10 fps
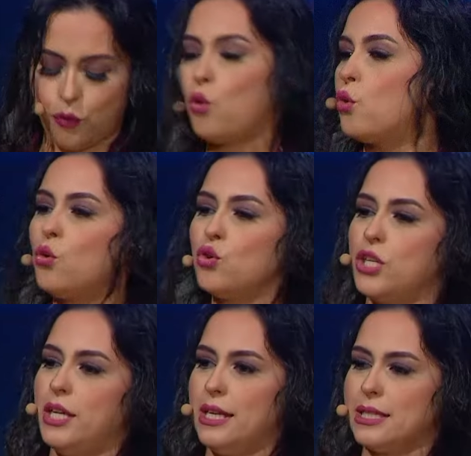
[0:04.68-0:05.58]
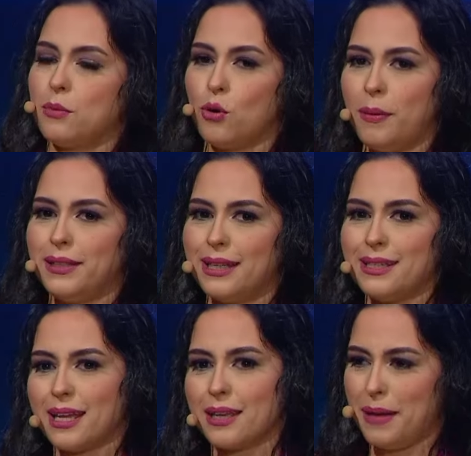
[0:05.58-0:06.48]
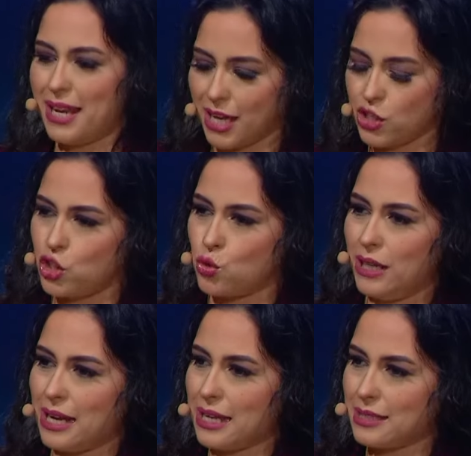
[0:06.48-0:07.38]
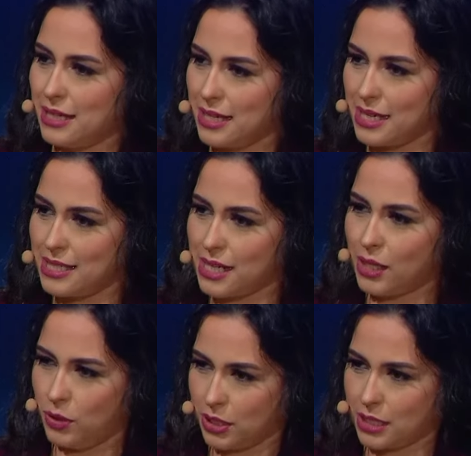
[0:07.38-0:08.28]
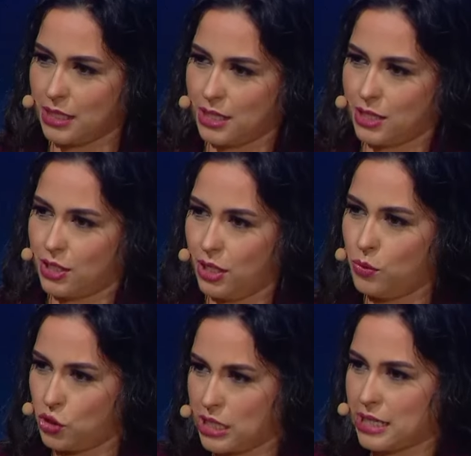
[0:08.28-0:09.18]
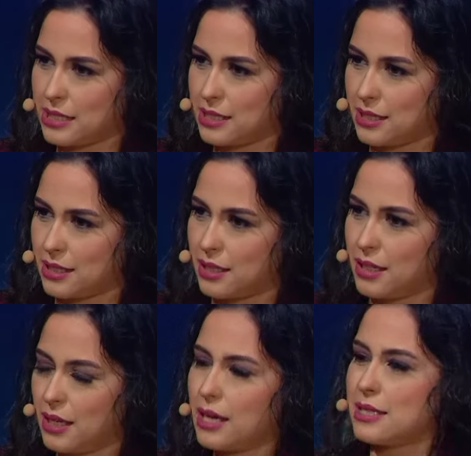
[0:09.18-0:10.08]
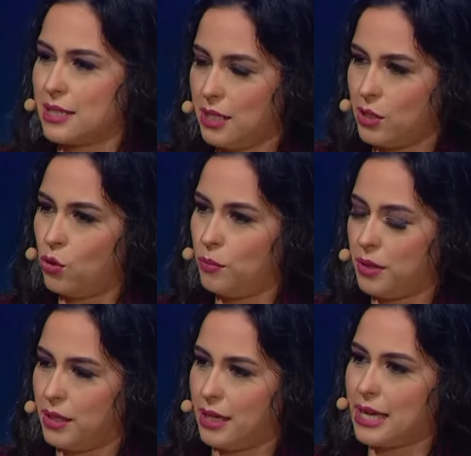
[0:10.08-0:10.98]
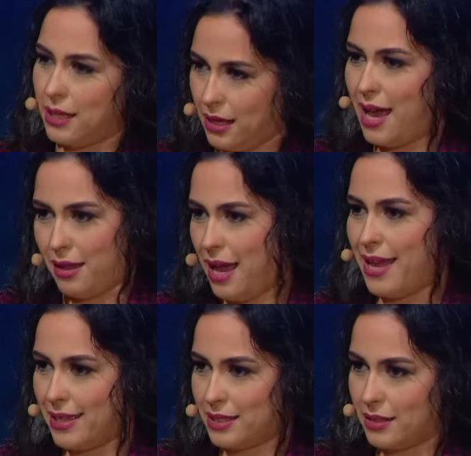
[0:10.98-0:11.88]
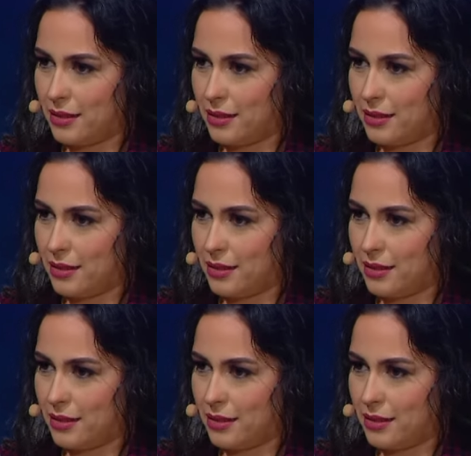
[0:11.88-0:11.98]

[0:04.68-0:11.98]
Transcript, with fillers: في خروج يعني اعتبروا البعض انك بحال خرجتي شويه على الخط التحريري ديالك او على ذوك الحويجات اللي كت آه، كتهضر عليهم آه، عاده